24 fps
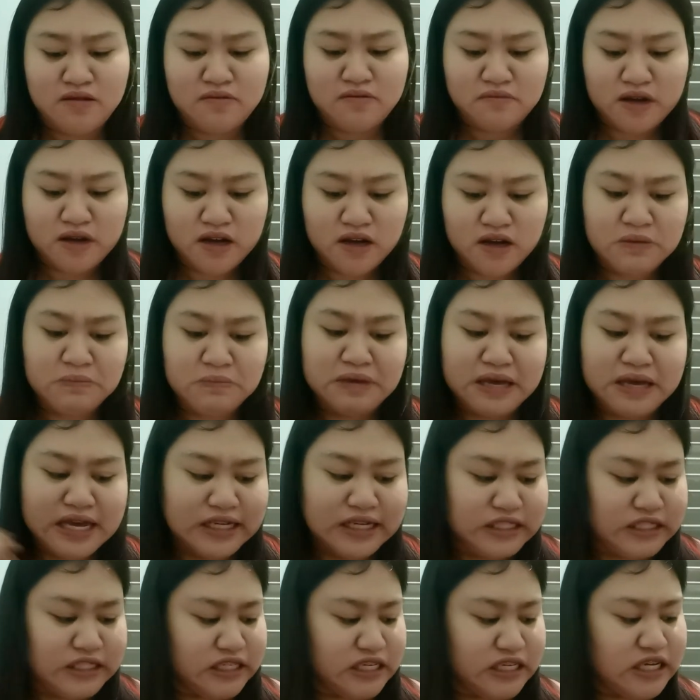mga
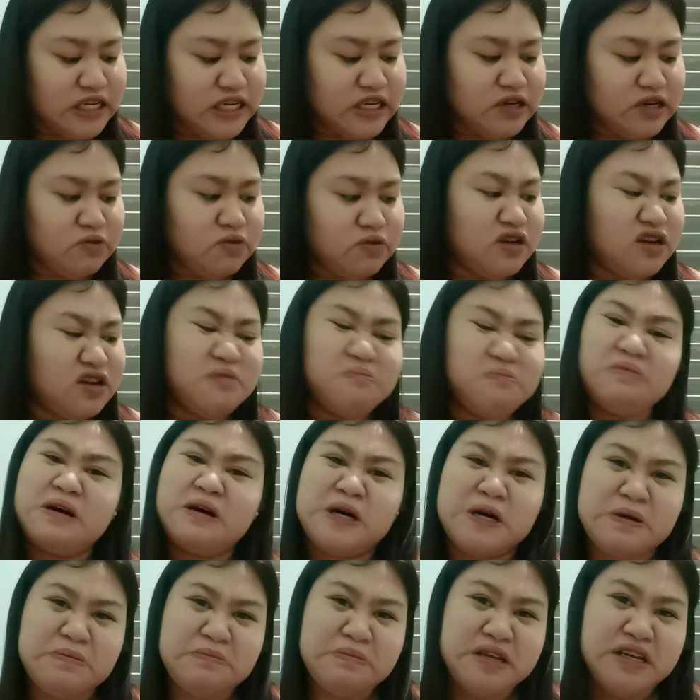beshi, wala pa
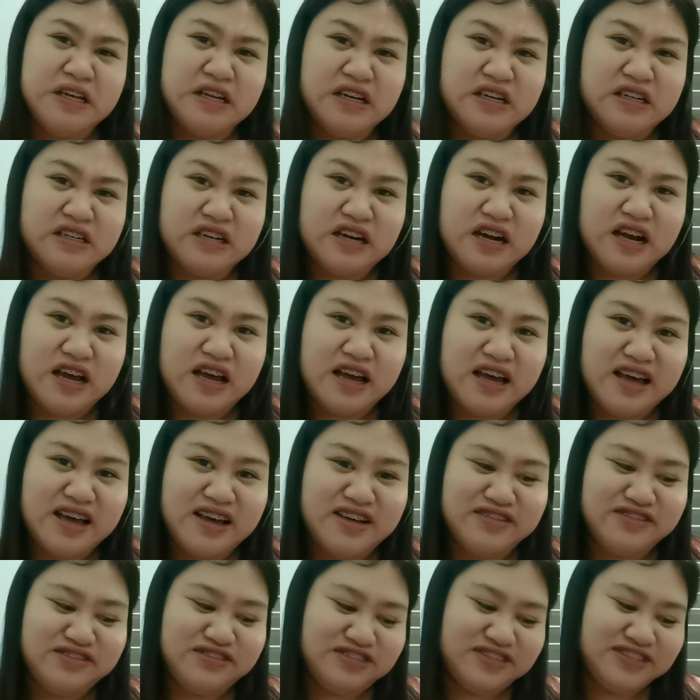kaming
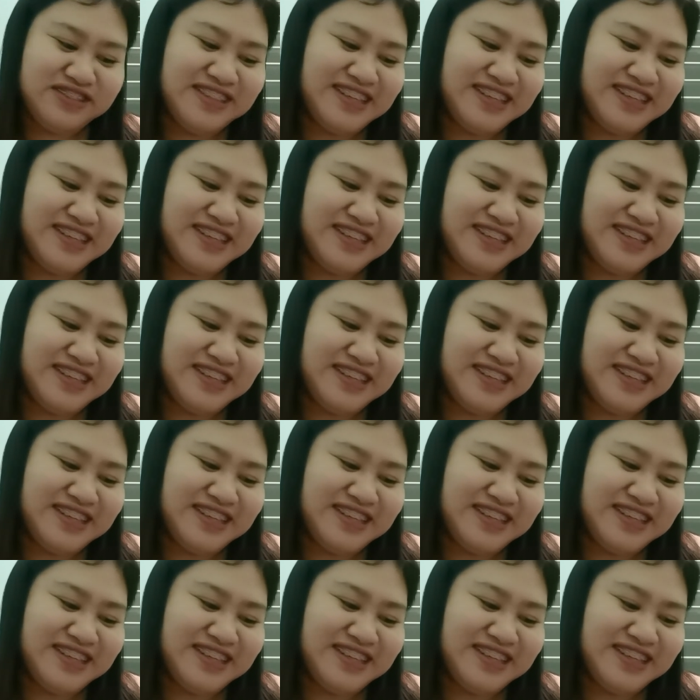ref.